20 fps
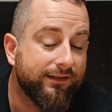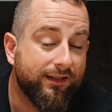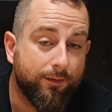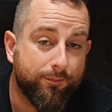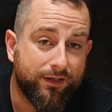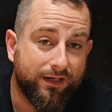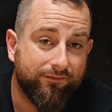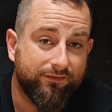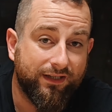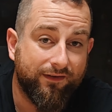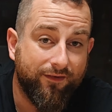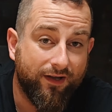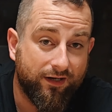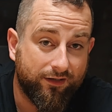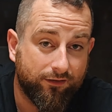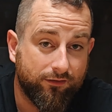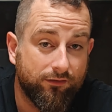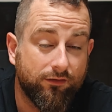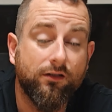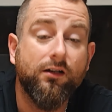Naprawdę
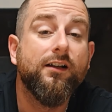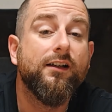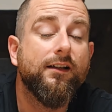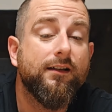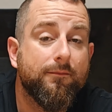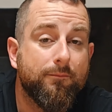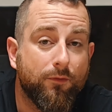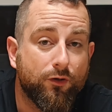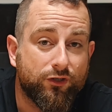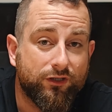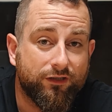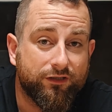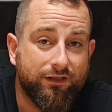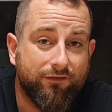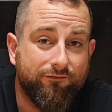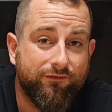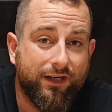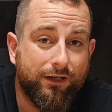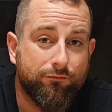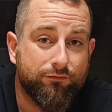warto, można
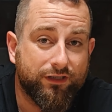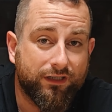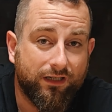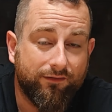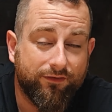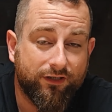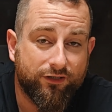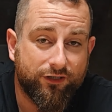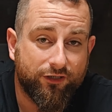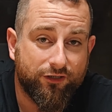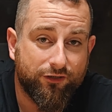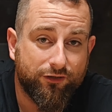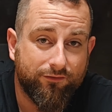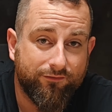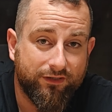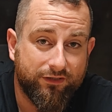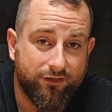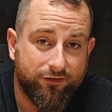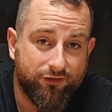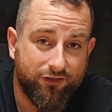się wielu ciekawych rzeczy
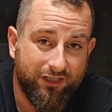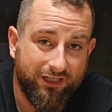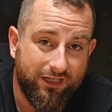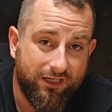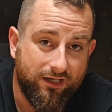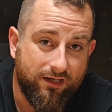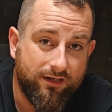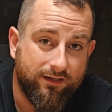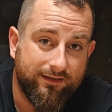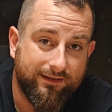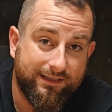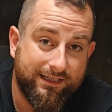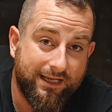dowiedzieć i